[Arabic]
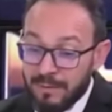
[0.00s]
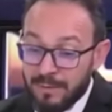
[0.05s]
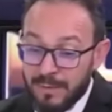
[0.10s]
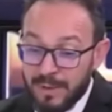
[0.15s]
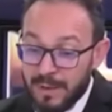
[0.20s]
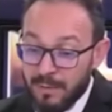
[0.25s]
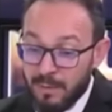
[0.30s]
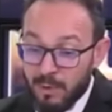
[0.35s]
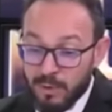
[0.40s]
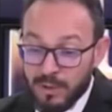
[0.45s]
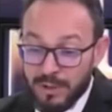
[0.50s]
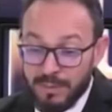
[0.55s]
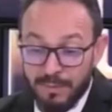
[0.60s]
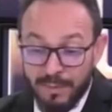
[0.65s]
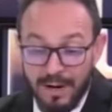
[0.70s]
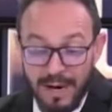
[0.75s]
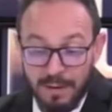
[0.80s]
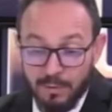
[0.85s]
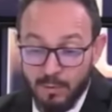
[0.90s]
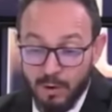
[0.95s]
من
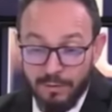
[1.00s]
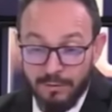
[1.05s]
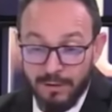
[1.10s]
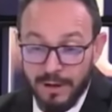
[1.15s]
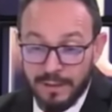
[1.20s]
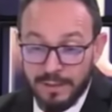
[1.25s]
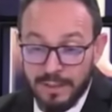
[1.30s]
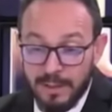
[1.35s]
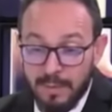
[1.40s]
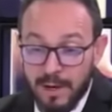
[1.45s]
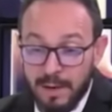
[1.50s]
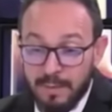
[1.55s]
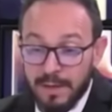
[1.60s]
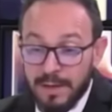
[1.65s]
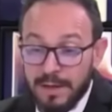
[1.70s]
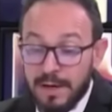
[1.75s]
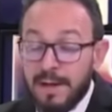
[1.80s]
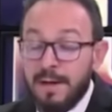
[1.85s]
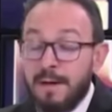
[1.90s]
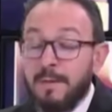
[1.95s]
الموسم غير موفق
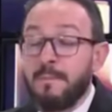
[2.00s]
تماما